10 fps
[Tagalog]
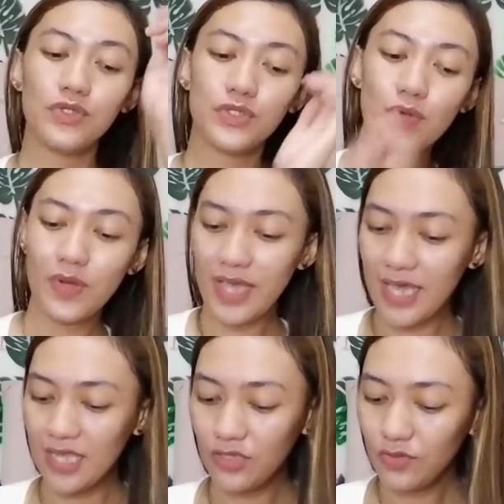So,
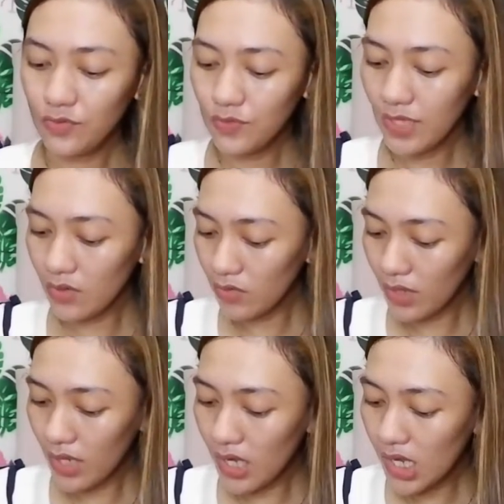ayan, yung una
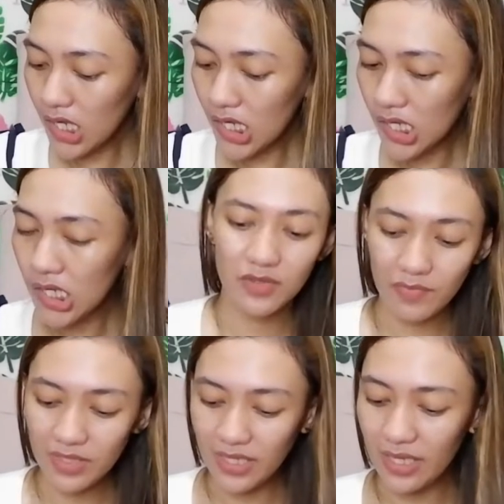ko nga ang
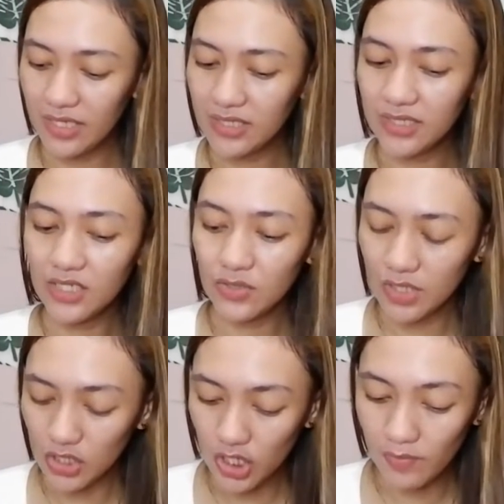nabili is dito
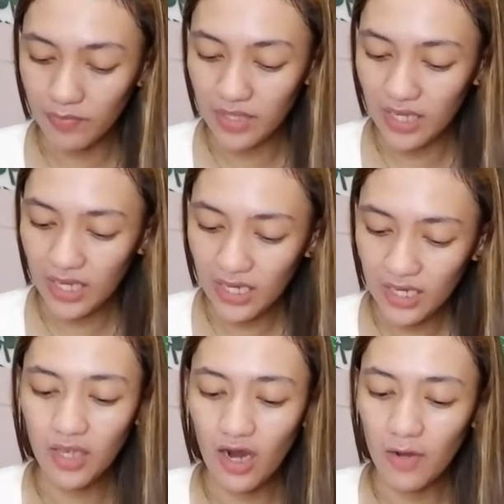sa shop
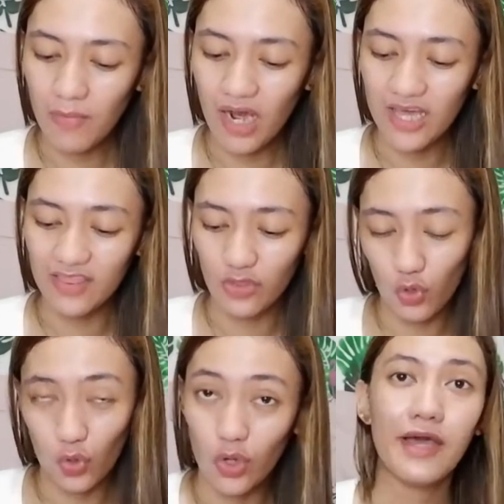ni, ni Arma
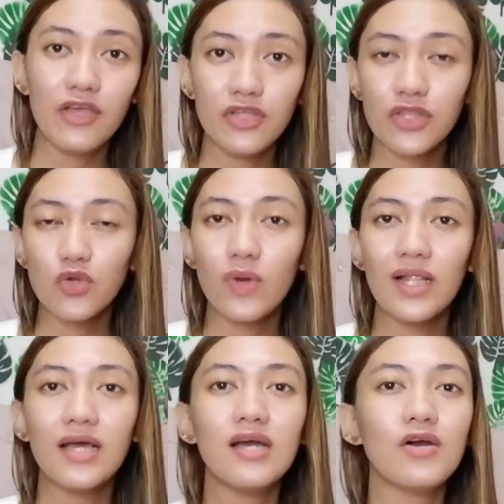Kandog. Ayun, natuwa
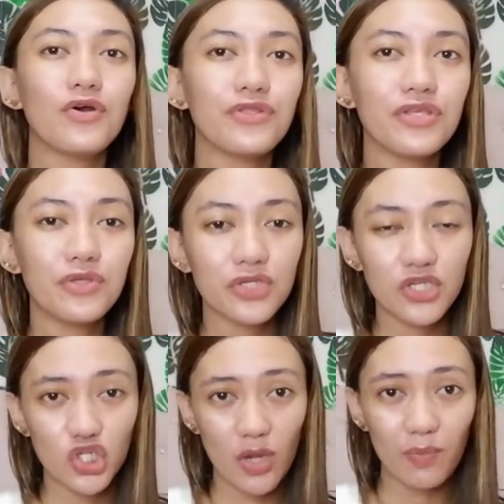lang ako dito sa
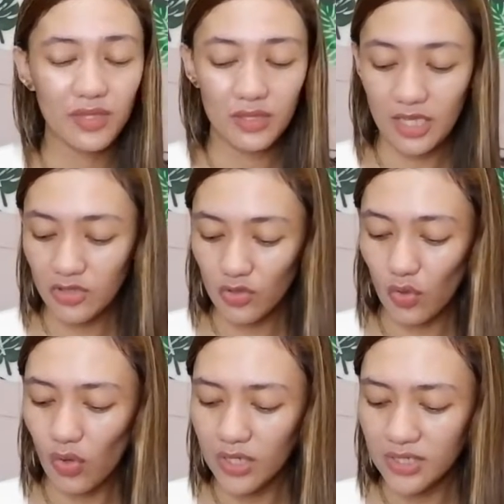shop na
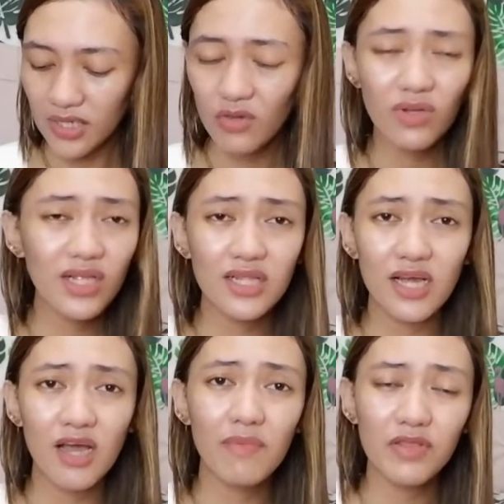to kasi wala
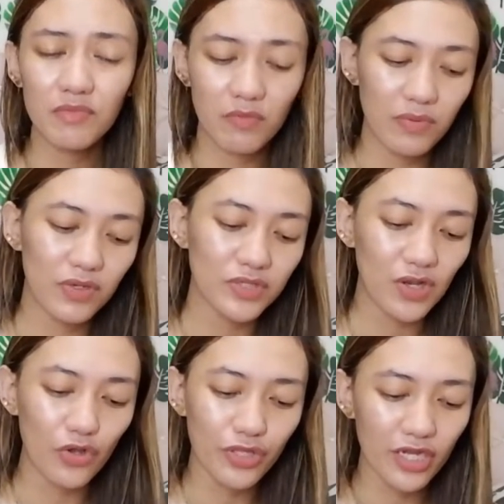lang habang nag-browse
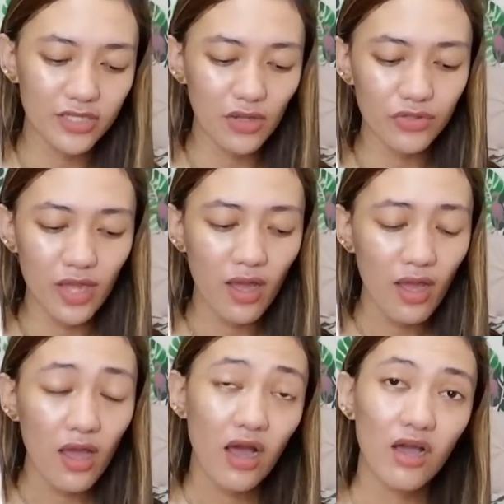ako, nakita ko na
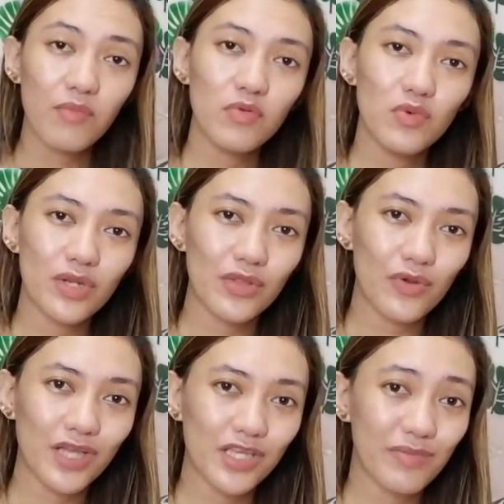ang mura
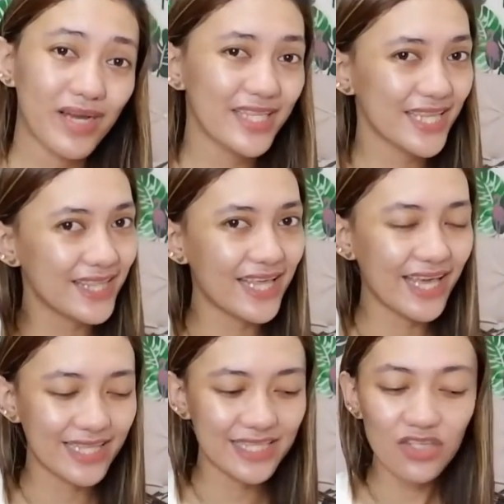ng kanya mga tinda.
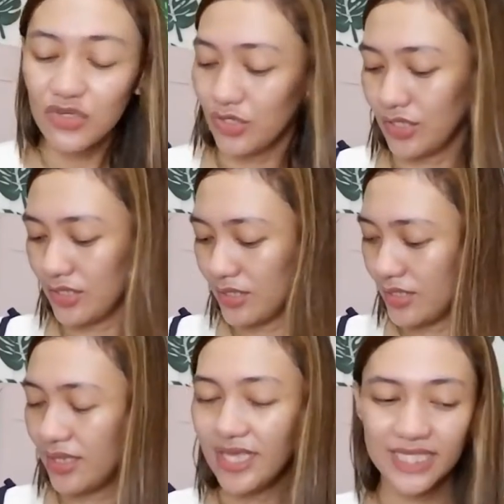And yun,
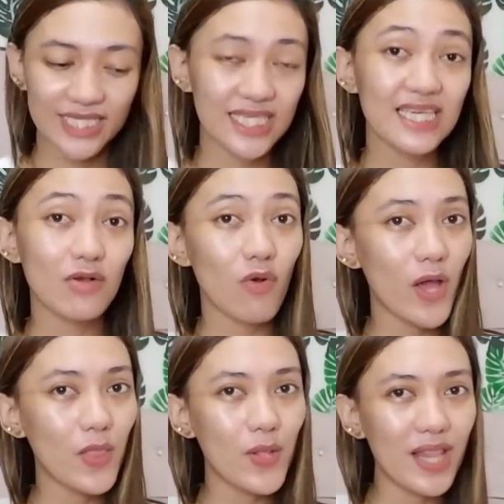let's see kung
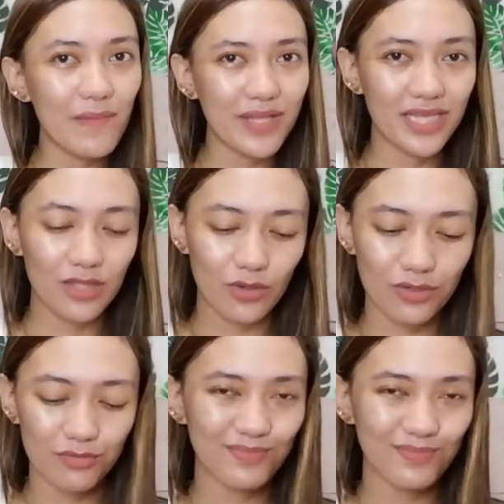anong laman nito.